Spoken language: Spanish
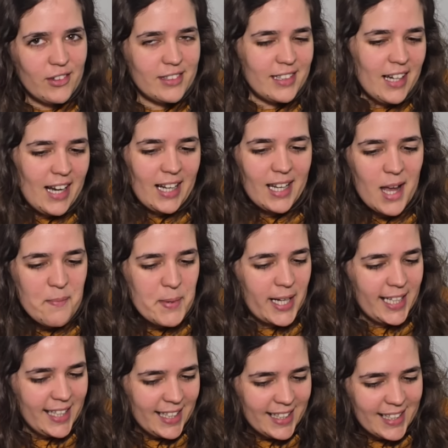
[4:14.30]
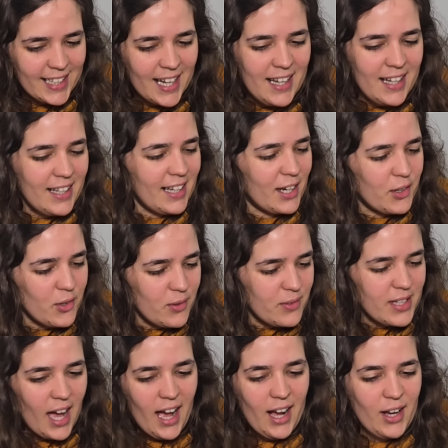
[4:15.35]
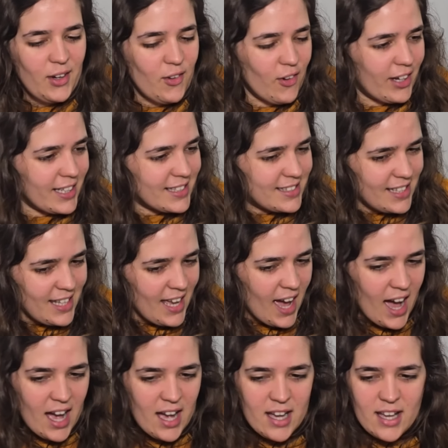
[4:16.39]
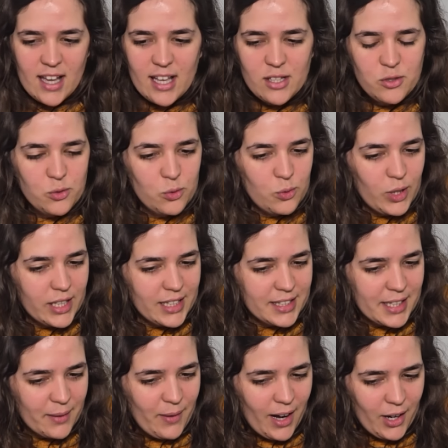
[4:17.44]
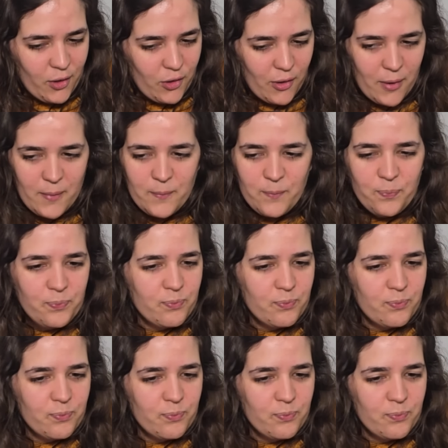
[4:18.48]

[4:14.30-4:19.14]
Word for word: con la pareja, la novia, lo que sea, en su lugar de trabajo.